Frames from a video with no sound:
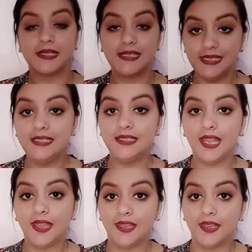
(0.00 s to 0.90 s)
स्टील
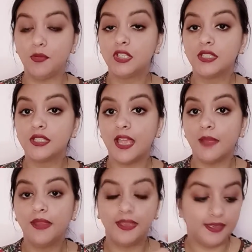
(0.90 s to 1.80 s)
डील है ये बिकॉज
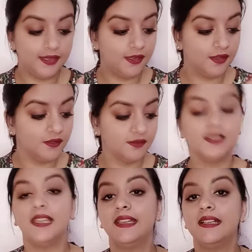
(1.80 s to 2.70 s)
आई एम गेटिंग
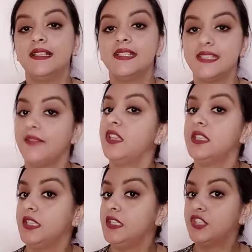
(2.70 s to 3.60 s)
लाइक
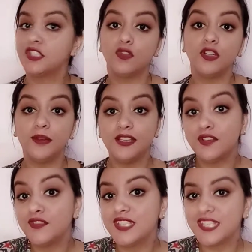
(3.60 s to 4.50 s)
सेवनटीन जस्ट फॉर द
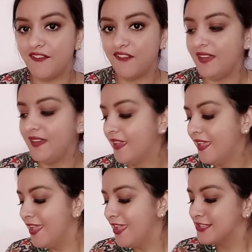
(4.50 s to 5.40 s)
प्राइस ऑफ सेवन
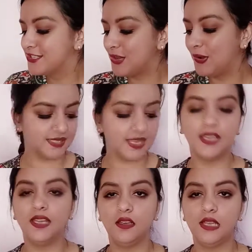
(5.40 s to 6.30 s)
सो
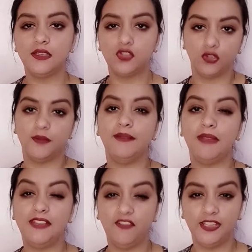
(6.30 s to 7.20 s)
सारे लाइक like, जो मैंने
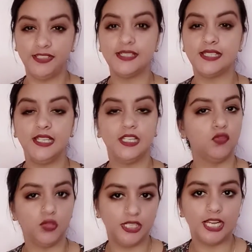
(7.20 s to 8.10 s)
मैंने वेरियंट्स लिए
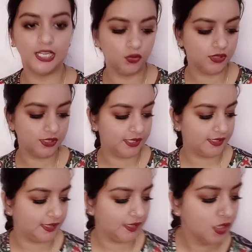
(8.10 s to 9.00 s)
थे वो दिखा तो दिए
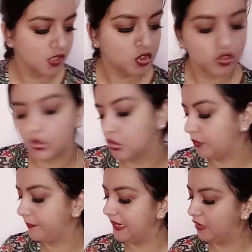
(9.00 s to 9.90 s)
ही थे सो
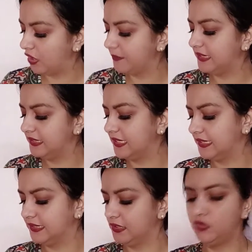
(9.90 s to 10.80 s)
so, मैं एक और बार
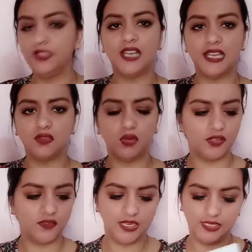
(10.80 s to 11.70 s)
दिखा देती हूँ ये राइस
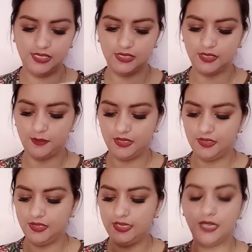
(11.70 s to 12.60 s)
वाटर वाला लिया था
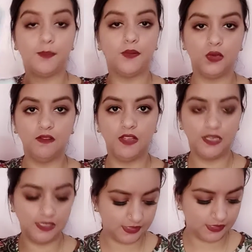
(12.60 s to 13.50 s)
मैंने एक पर्ल
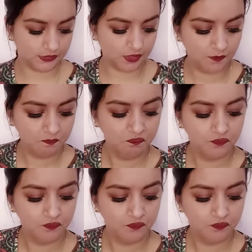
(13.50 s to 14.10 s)
वाला लिया था